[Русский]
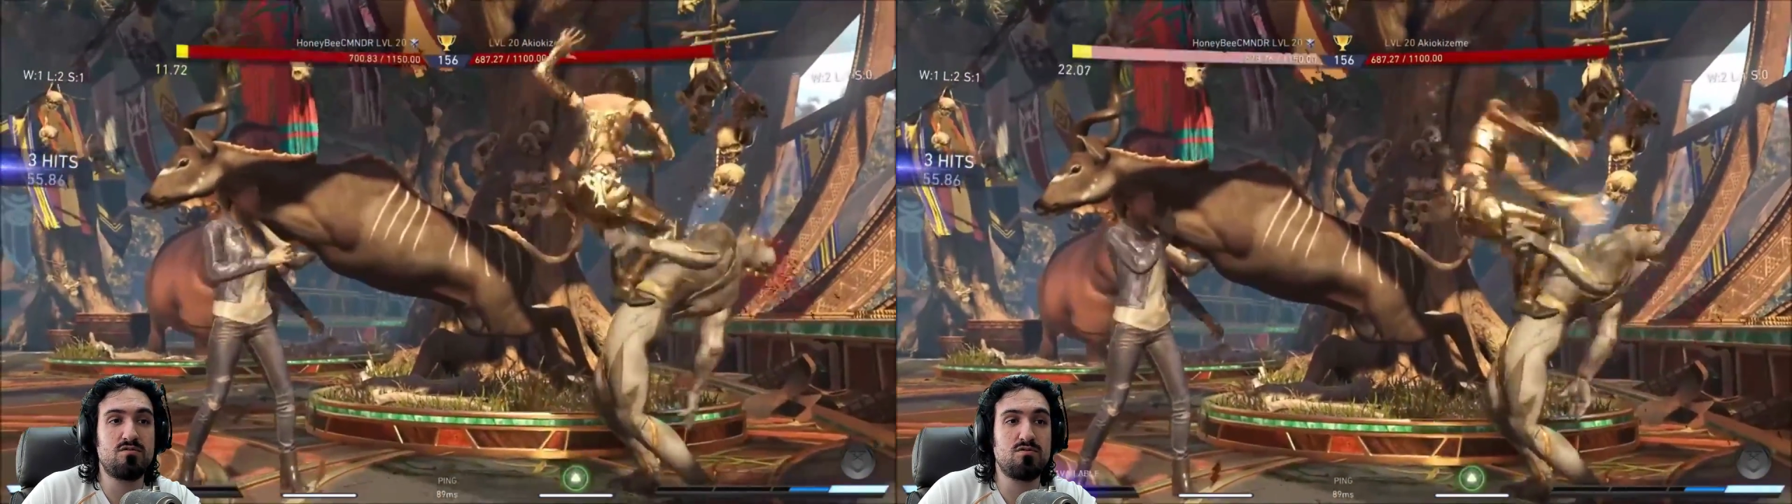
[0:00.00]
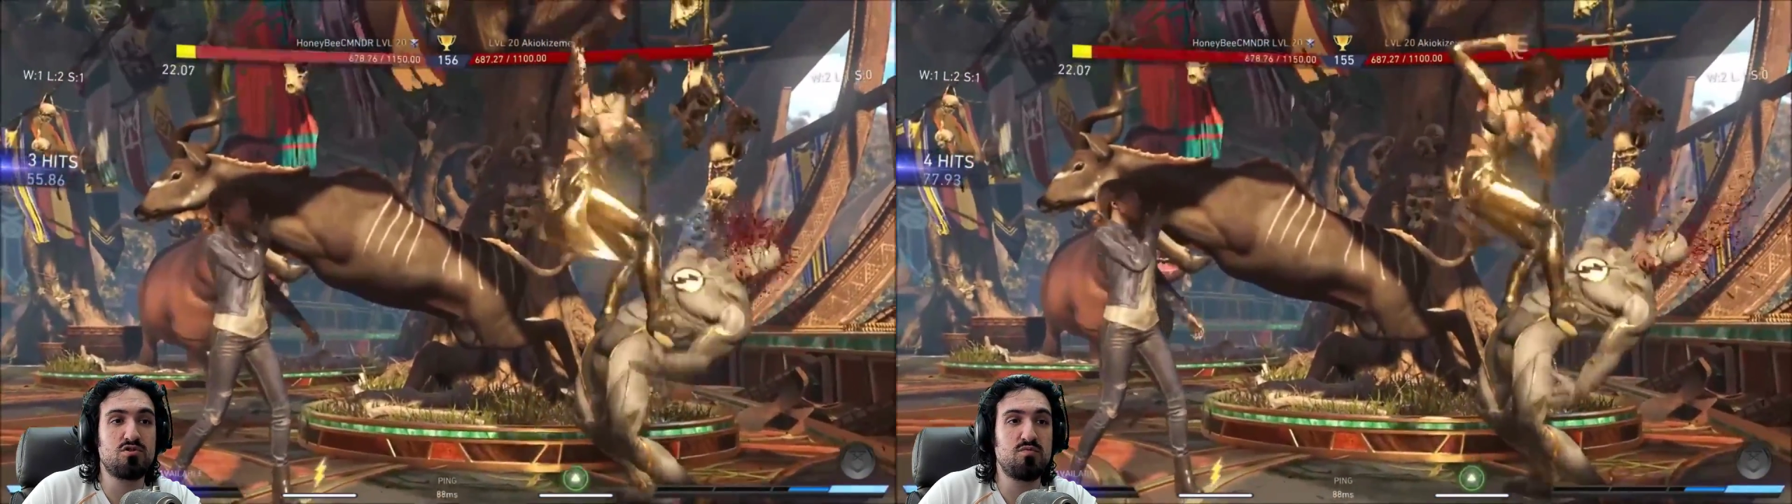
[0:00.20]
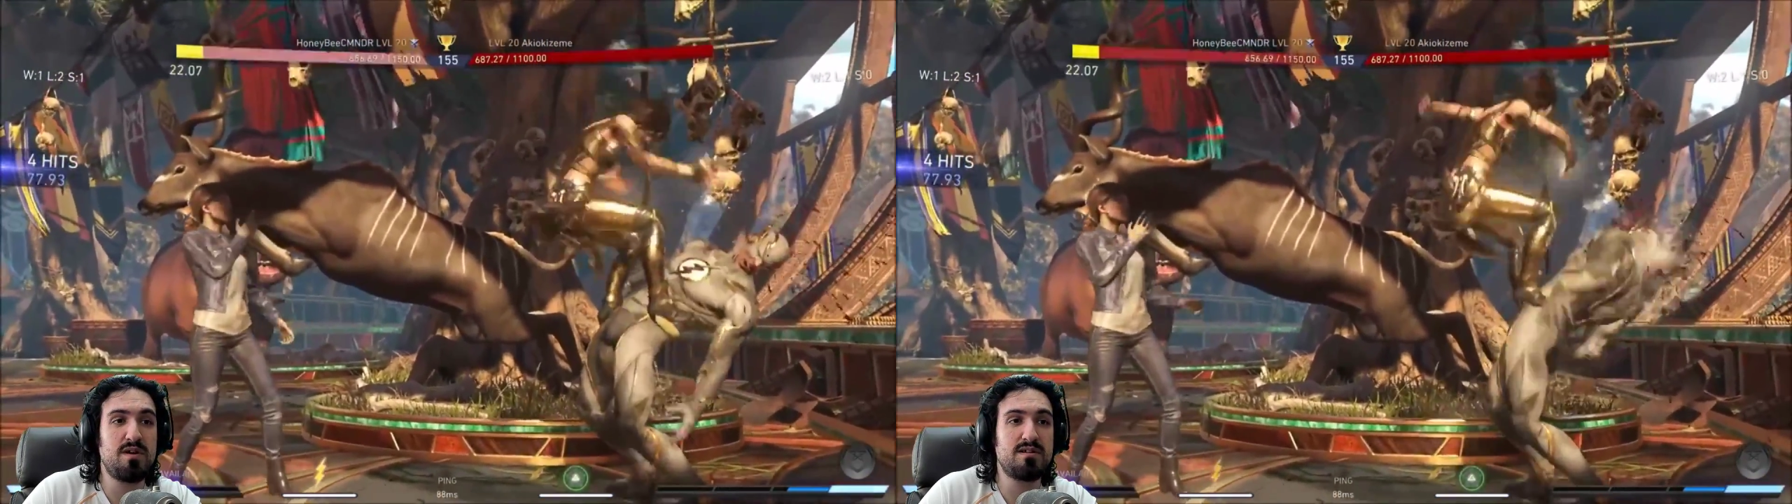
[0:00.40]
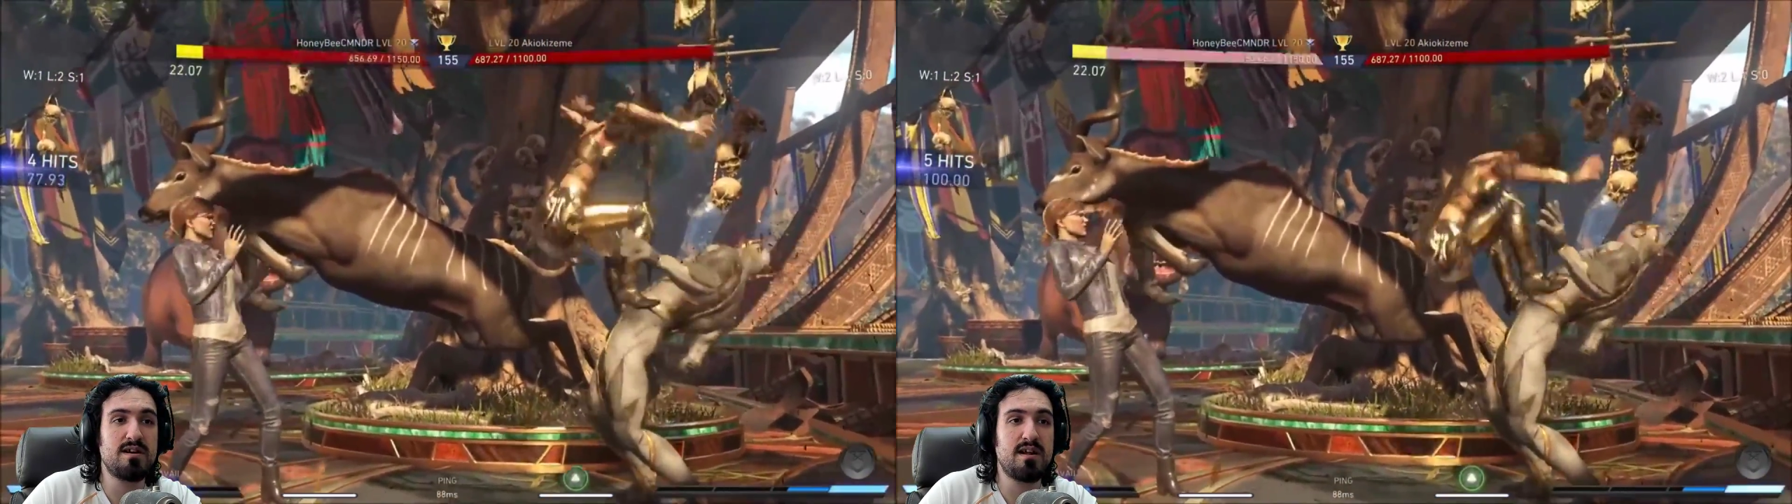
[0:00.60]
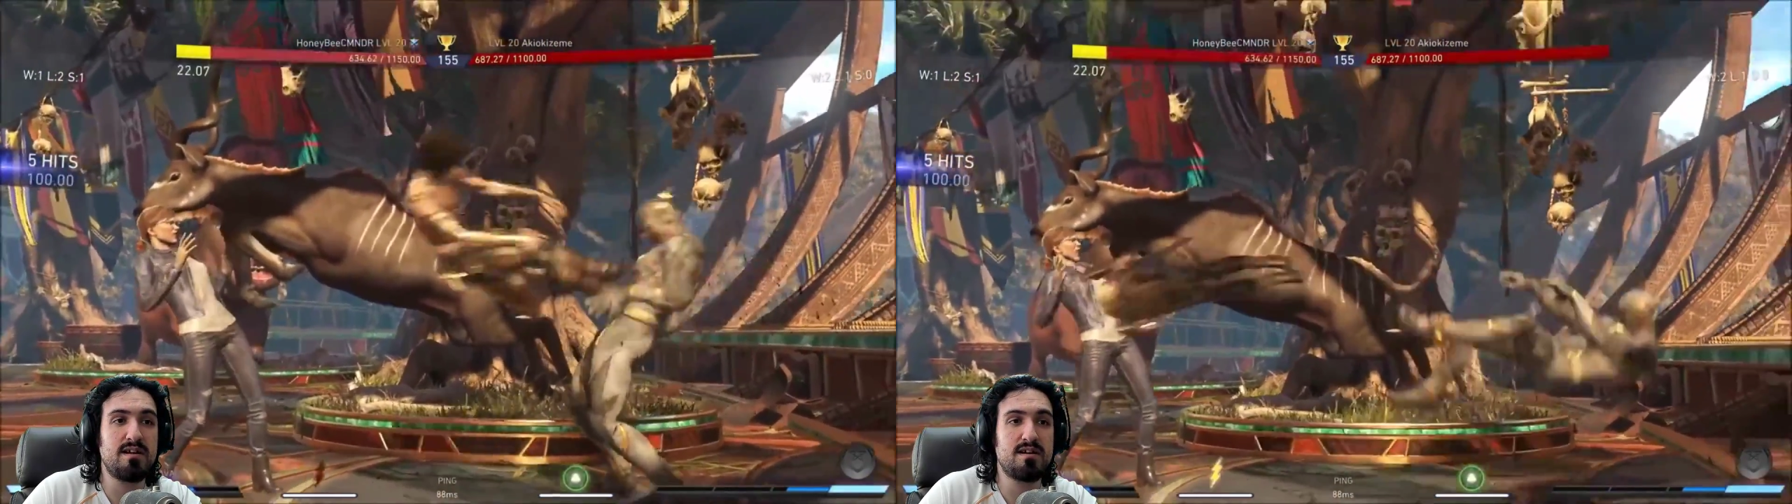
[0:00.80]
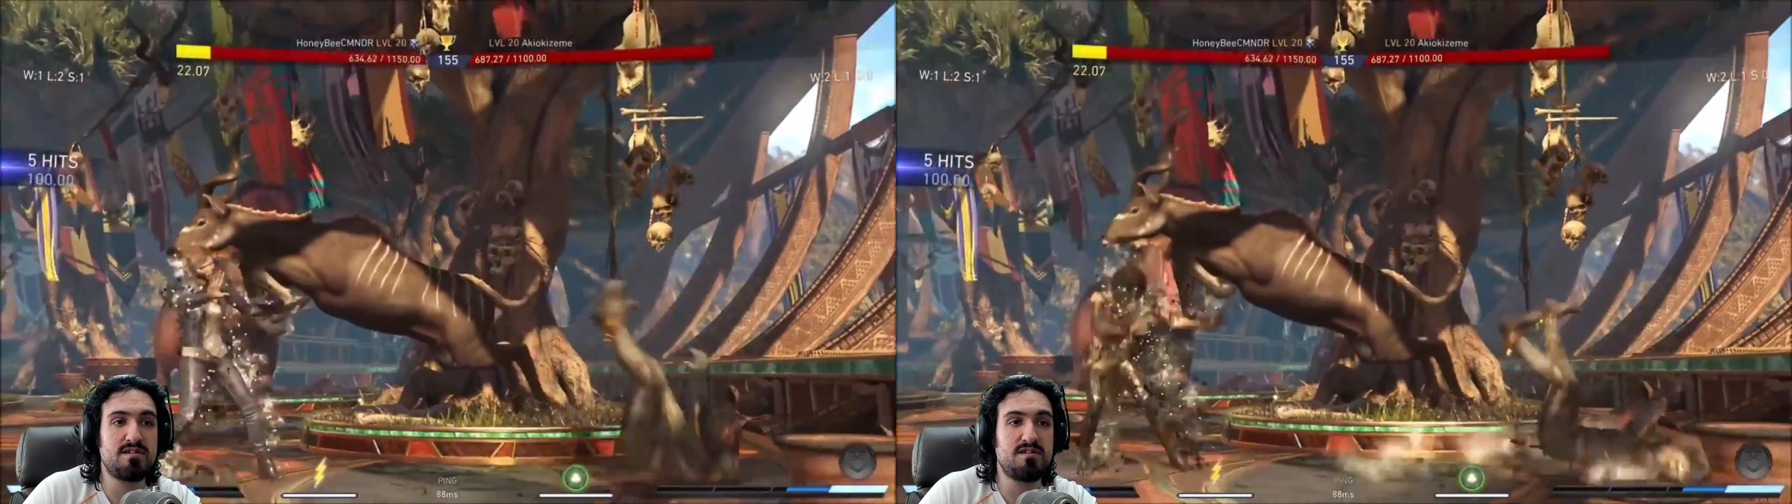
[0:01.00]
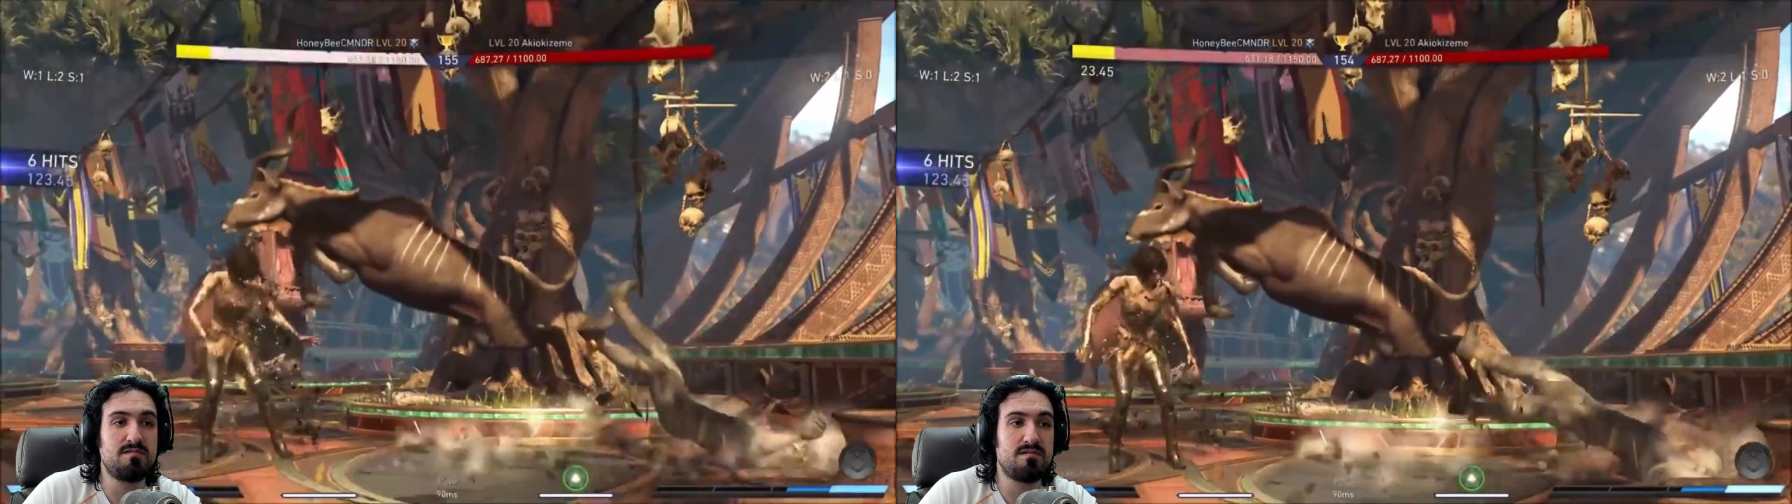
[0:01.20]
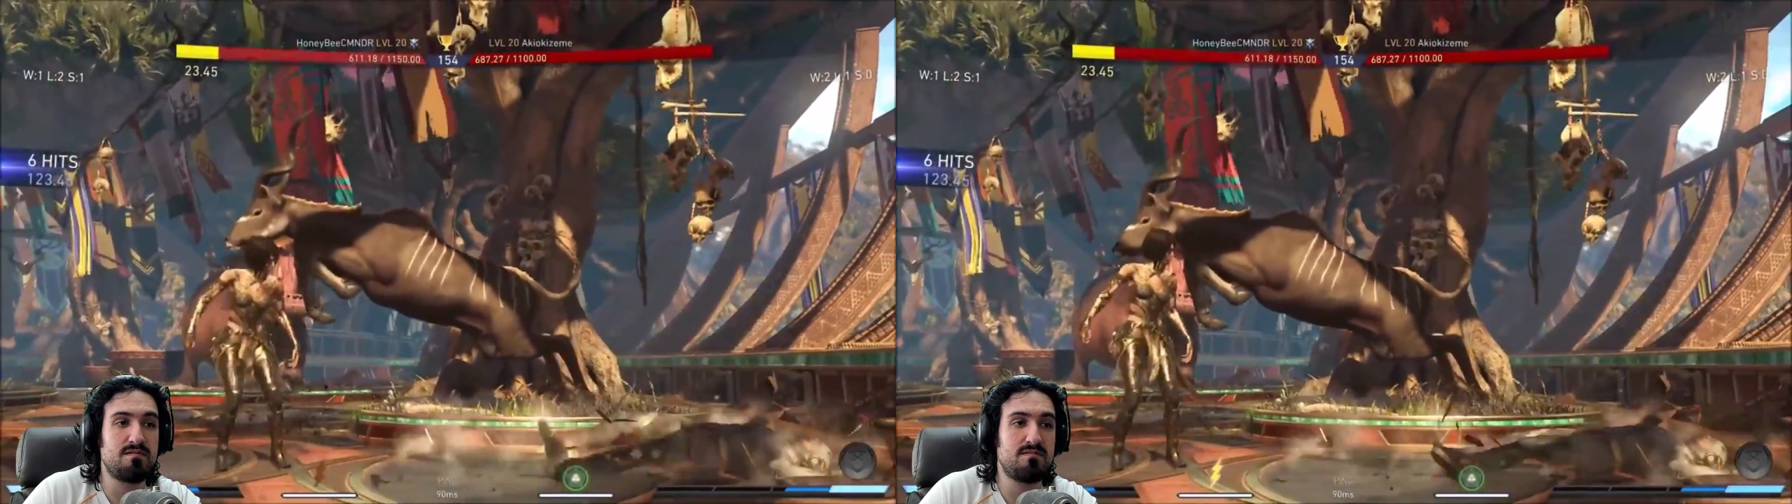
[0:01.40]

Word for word: тоже умеет играть красиво